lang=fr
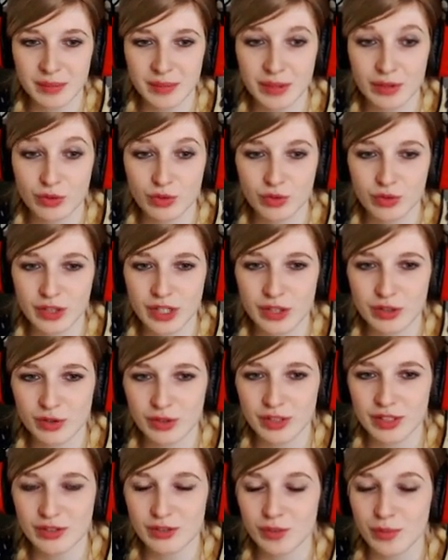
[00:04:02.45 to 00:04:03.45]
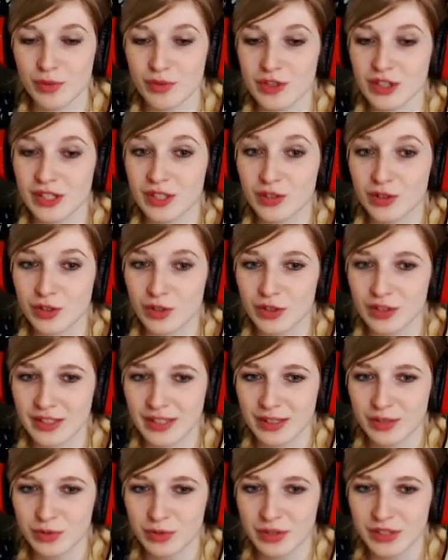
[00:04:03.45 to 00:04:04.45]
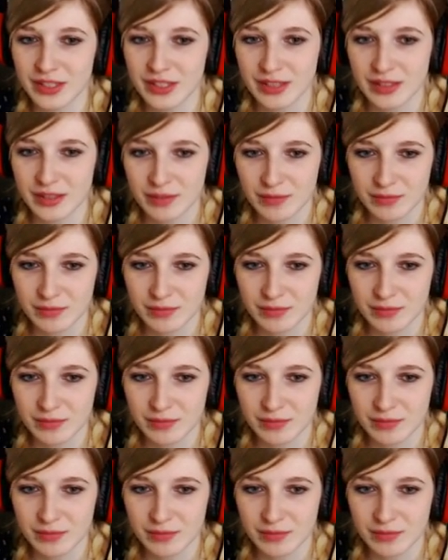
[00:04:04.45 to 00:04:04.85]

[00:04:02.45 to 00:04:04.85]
mais de toute la journée, ils ont mangé que des cookies.